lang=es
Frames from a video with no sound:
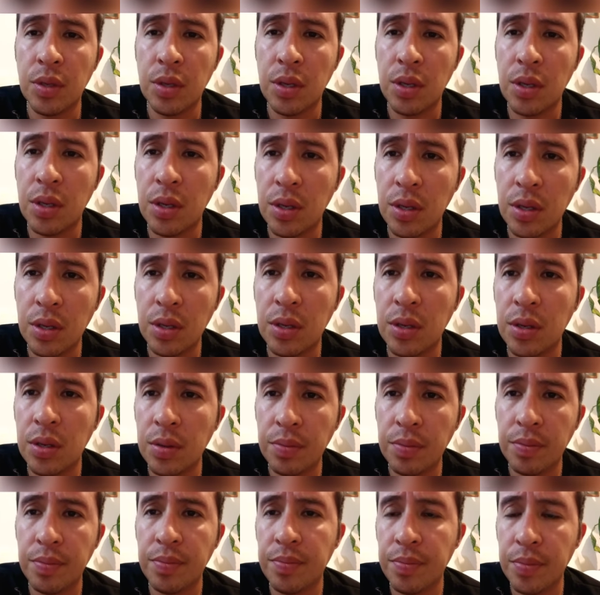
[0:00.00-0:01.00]
Y
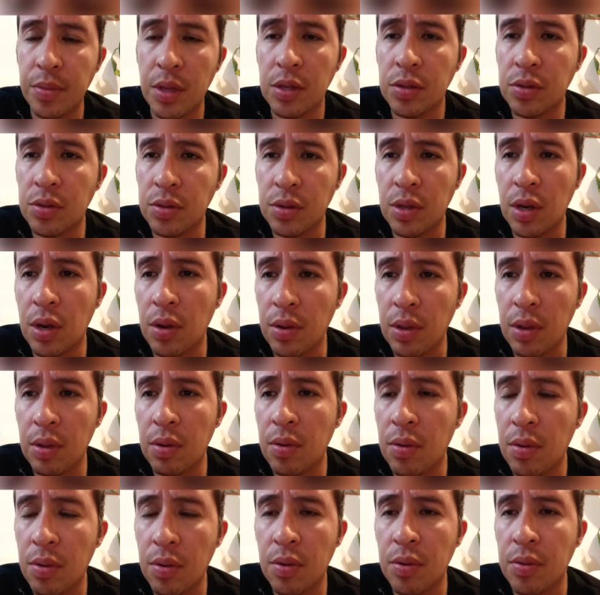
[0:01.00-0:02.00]
eso se lo
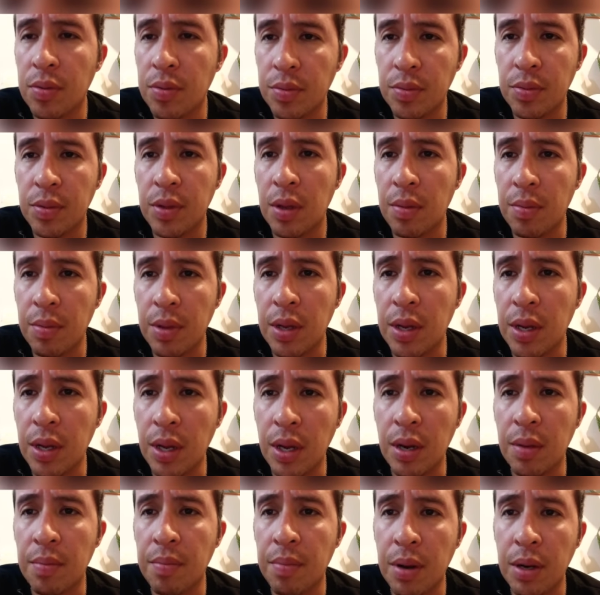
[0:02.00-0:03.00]
debo también en
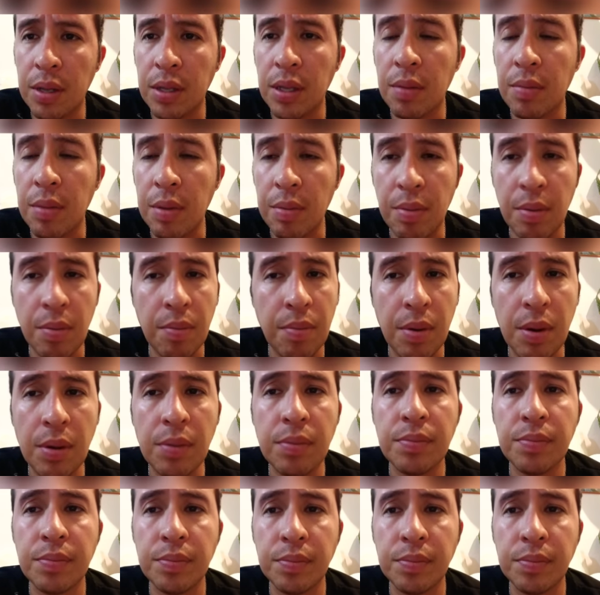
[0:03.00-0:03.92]
gran parte a mi papá.